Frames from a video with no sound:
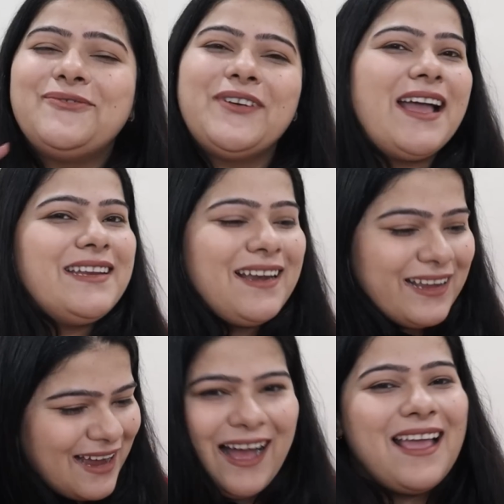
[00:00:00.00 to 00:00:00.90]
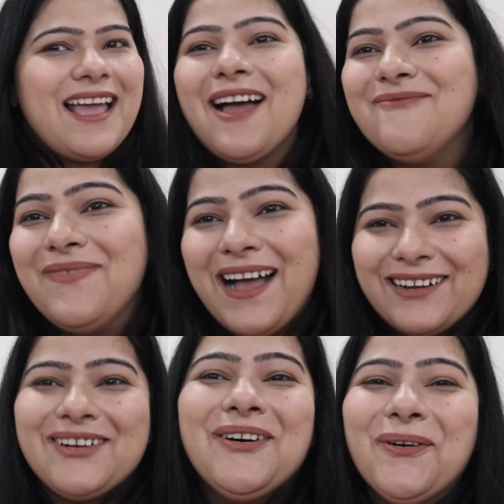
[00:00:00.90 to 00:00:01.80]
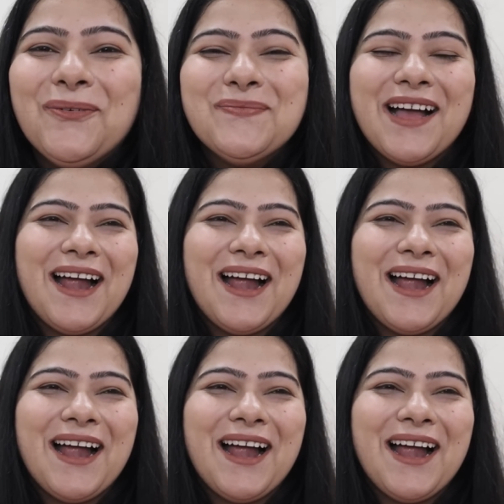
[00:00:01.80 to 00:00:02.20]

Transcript: सो फाइनली आई एम बैक होम